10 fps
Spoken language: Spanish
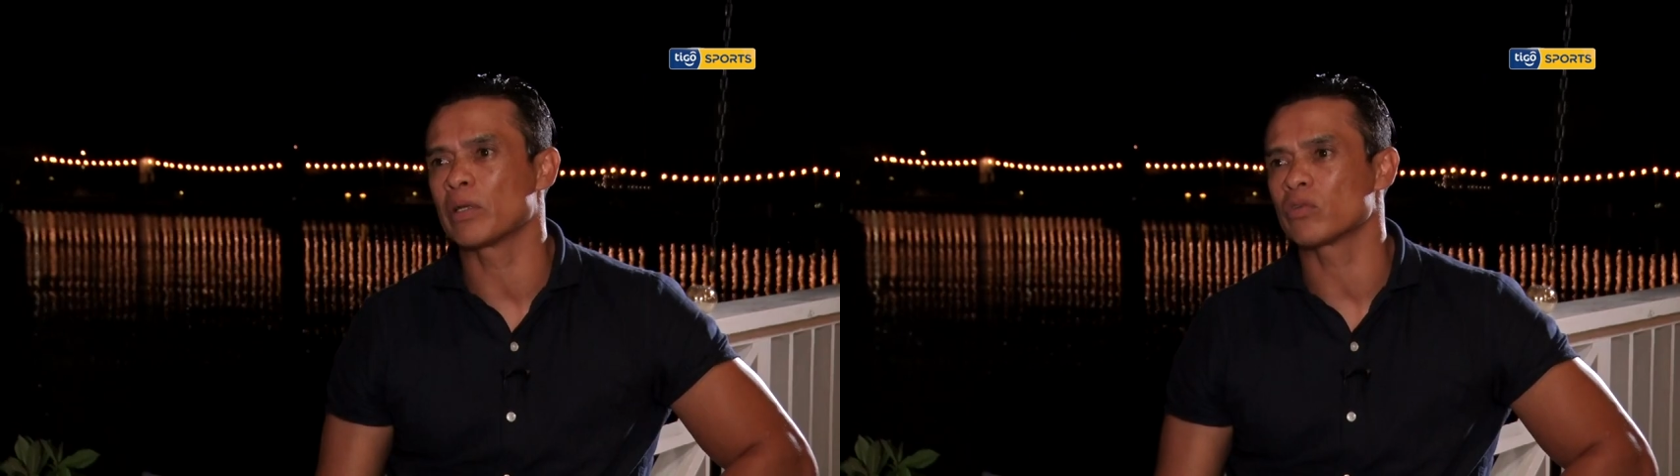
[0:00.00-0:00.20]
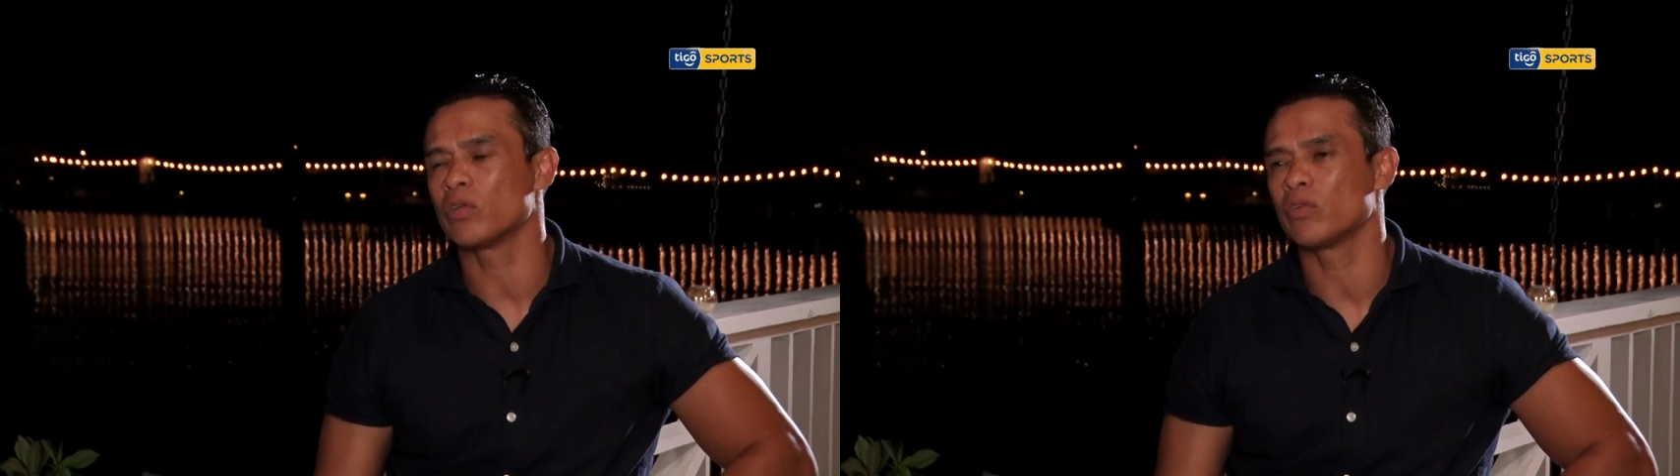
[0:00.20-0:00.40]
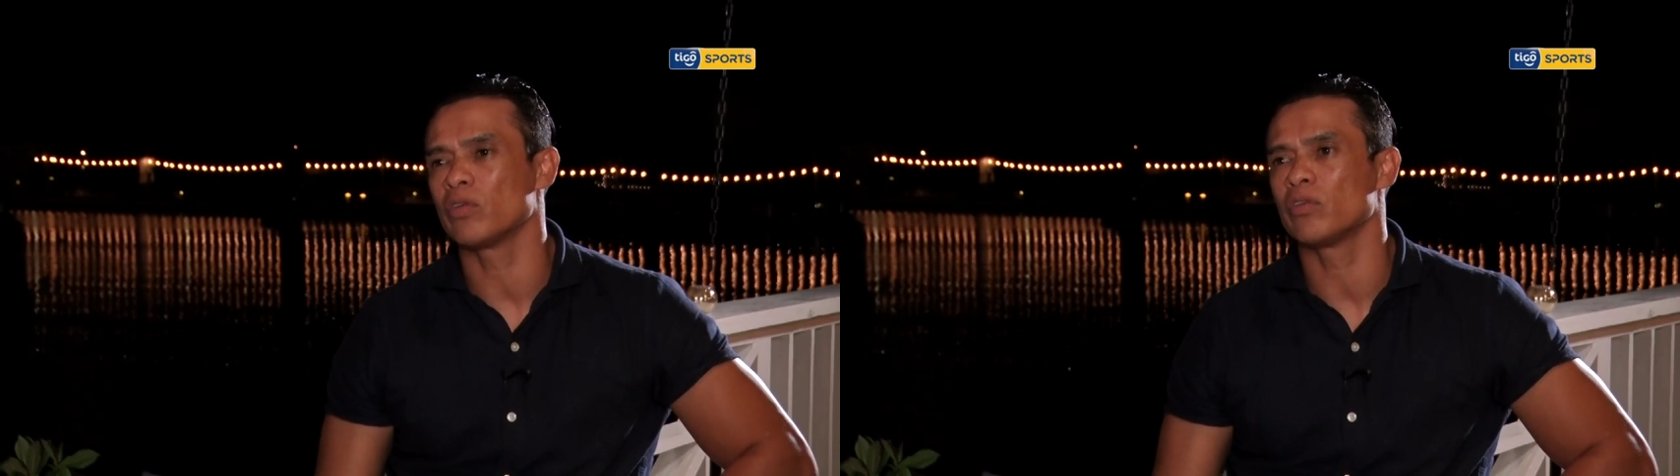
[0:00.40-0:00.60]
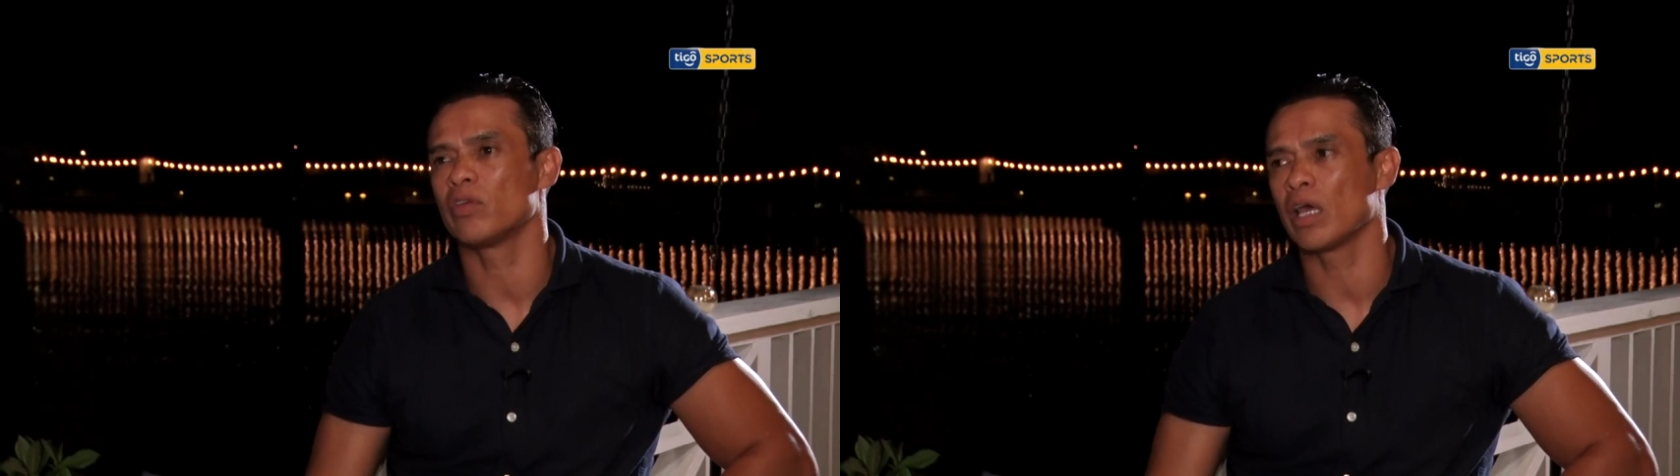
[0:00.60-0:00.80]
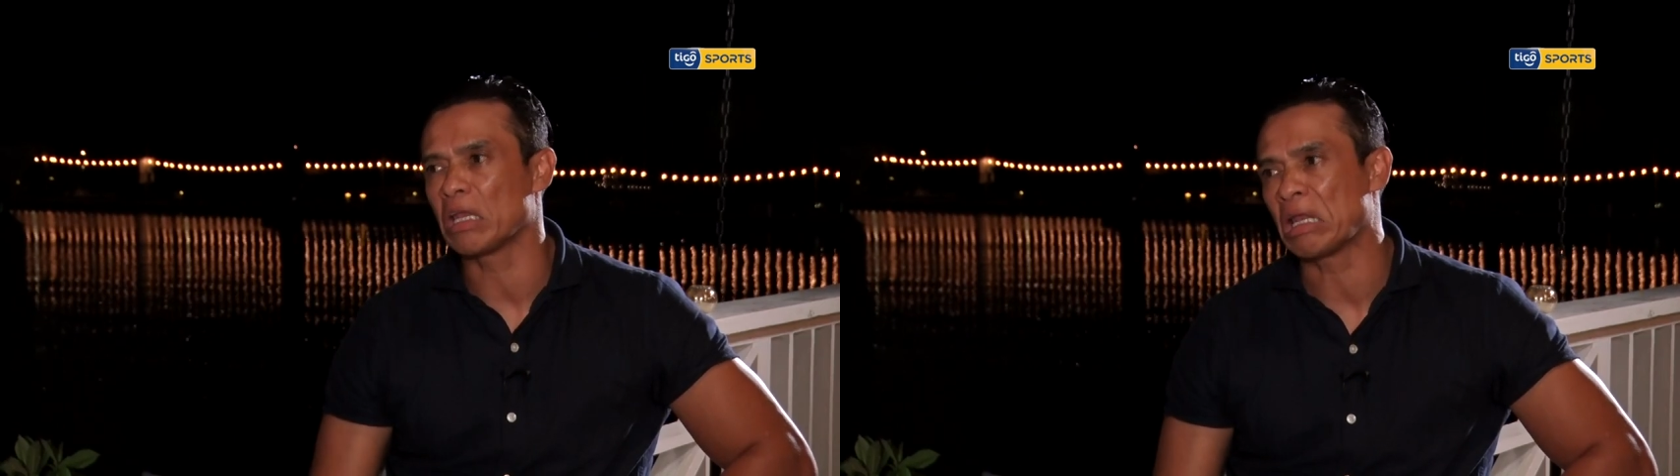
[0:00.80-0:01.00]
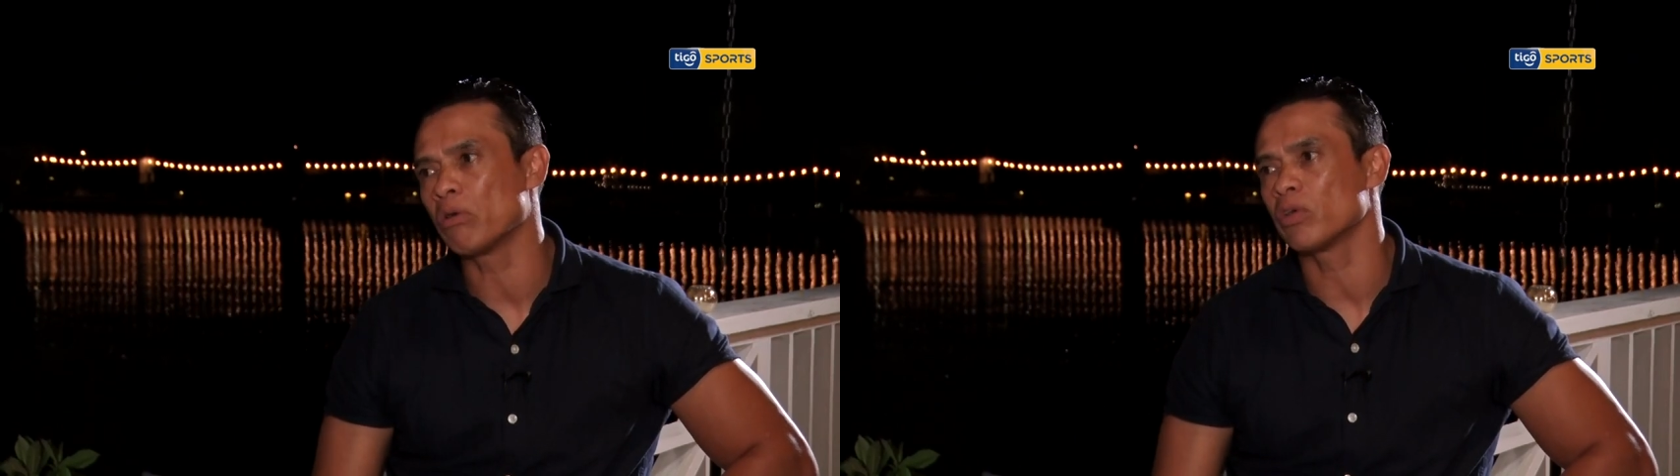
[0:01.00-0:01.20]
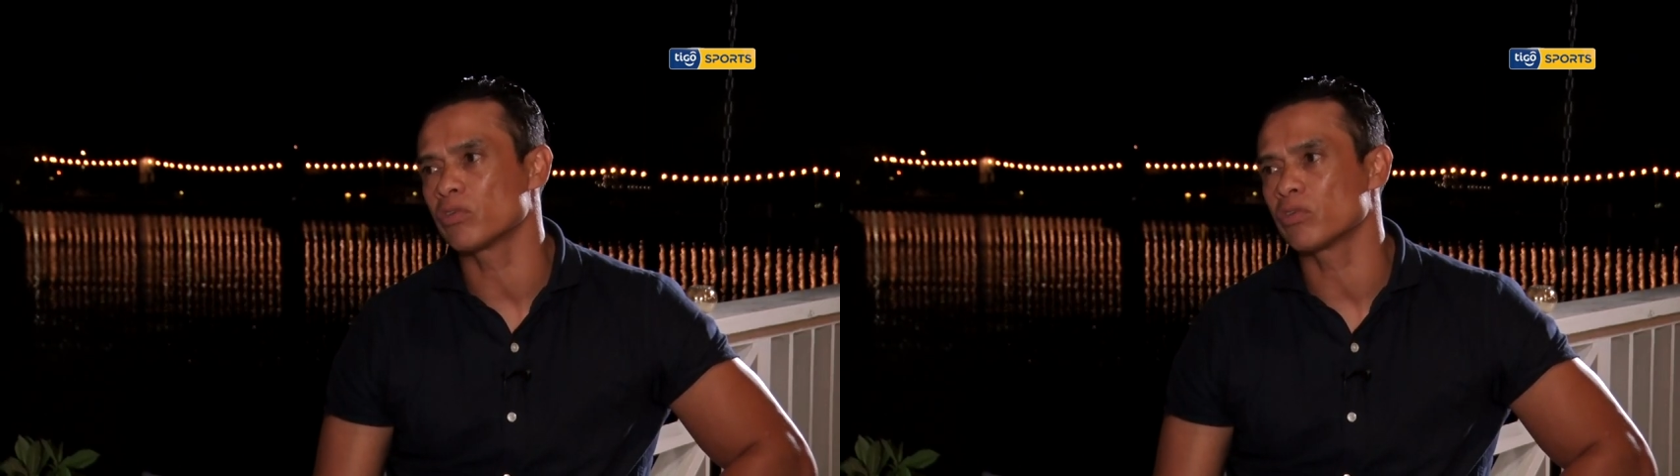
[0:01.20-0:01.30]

pero sí, sí, sí anhelo